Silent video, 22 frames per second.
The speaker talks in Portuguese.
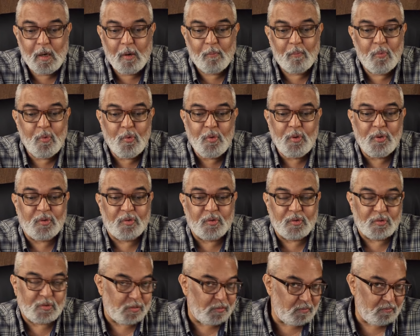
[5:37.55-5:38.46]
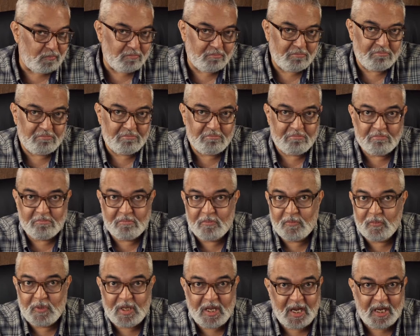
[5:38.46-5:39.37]
Muitos,
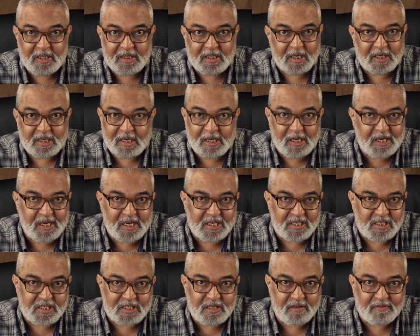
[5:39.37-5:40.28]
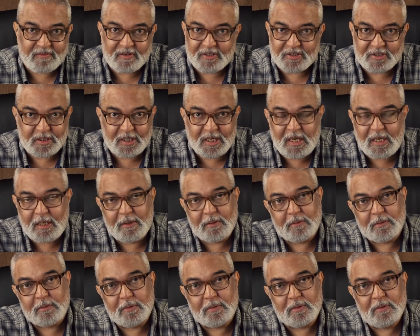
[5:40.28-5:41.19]
entre crentes
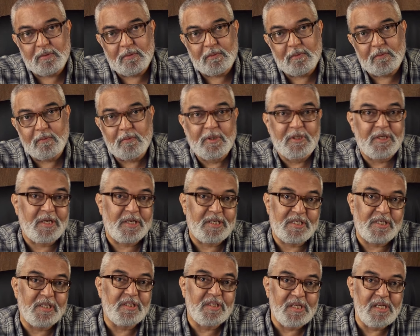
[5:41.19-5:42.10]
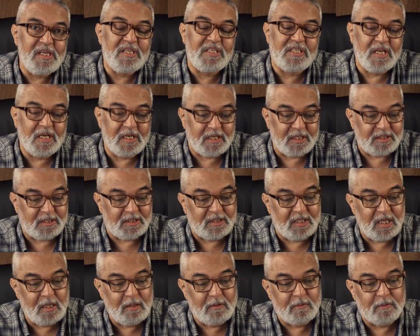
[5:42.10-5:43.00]
evangélicos e que se dizem
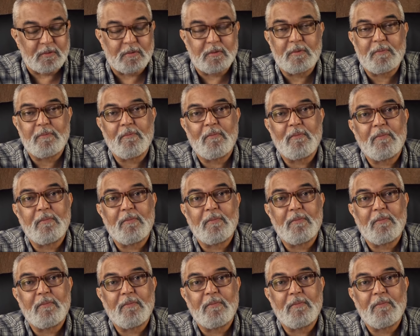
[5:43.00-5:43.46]
cristãos,